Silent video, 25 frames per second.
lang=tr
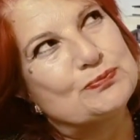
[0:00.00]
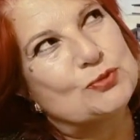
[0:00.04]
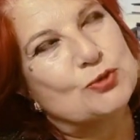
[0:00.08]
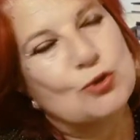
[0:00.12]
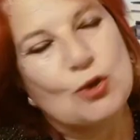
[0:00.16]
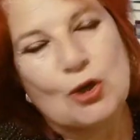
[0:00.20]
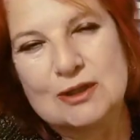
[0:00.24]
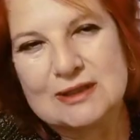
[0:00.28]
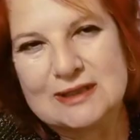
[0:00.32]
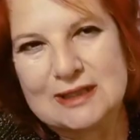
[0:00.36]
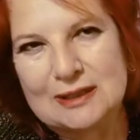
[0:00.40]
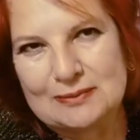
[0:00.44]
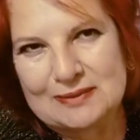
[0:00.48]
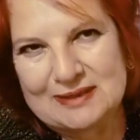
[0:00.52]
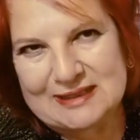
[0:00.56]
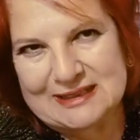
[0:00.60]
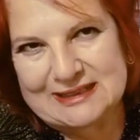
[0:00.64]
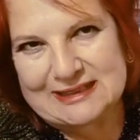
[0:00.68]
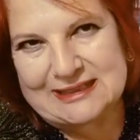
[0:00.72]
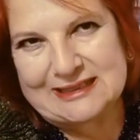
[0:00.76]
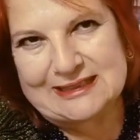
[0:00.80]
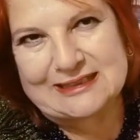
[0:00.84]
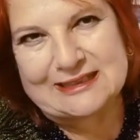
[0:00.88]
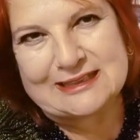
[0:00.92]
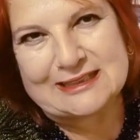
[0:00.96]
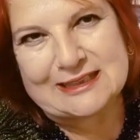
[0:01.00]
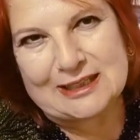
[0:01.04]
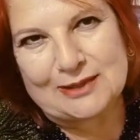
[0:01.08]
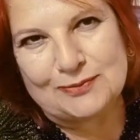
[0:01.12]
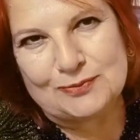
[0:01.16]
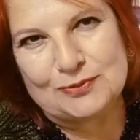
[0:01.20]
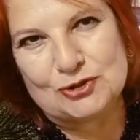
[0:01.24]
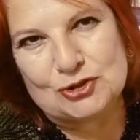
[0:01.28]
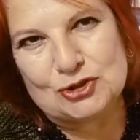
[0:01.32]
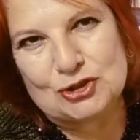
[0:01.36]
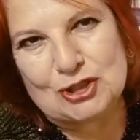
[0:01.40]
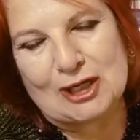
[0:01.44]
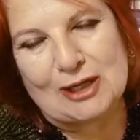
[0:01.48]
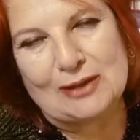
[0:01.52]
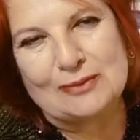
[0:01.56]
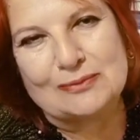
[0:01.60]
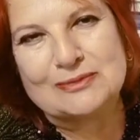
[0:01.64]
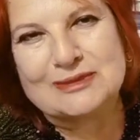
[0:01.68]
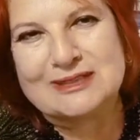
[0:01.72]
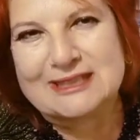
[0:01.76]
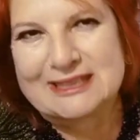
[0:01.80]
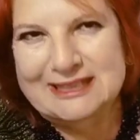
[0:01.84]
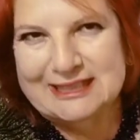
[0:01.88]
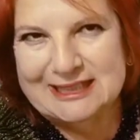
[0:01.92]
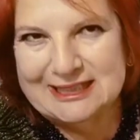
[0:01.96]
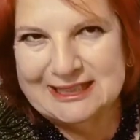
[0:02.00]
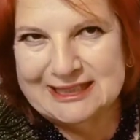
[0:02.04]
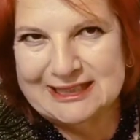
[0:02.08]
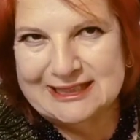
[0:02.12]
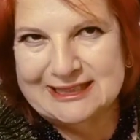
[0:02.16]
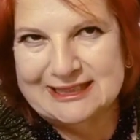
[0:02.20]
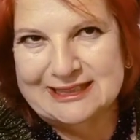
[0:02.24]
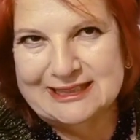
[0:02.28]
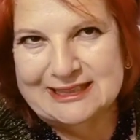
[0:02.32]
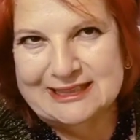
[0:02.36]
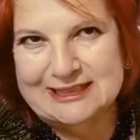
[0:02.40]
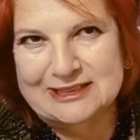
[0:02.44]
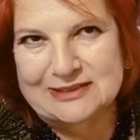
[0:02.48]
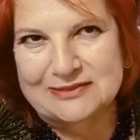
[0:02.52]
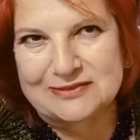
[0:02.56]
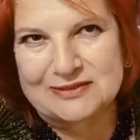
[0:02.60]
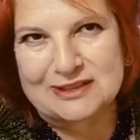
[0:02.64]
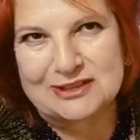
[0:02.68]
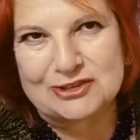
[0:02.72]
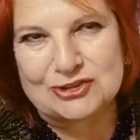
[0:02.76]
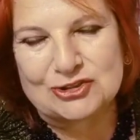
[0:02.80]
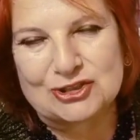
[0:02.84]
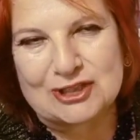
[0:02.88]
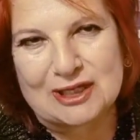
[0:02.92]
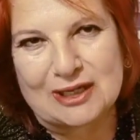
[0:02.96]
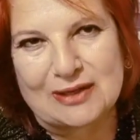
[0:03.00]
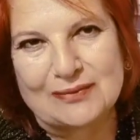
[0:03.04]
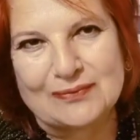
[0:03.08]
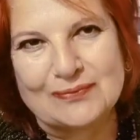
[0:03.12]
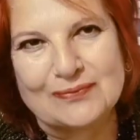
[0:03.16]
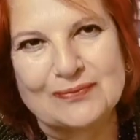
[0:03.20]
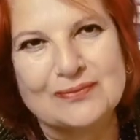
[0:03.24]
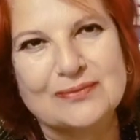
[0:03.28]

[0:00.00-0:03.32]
kodlamalarınızı yapacağım, zikirlerinizi vereceğim